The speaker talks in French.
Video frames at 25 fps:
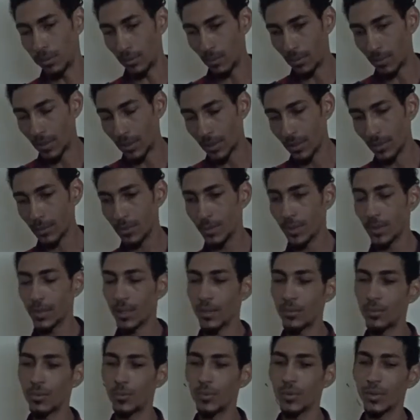On va régler ça
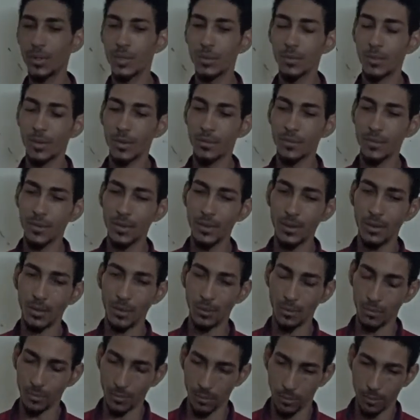depuis Libreville
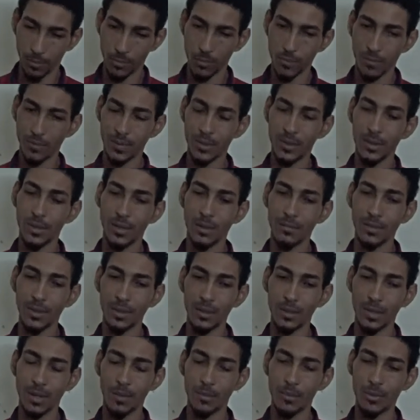pour venir avec
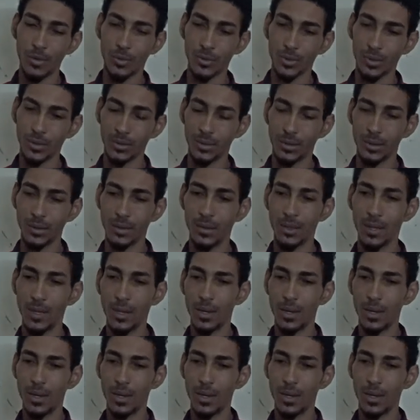ça pour gentil.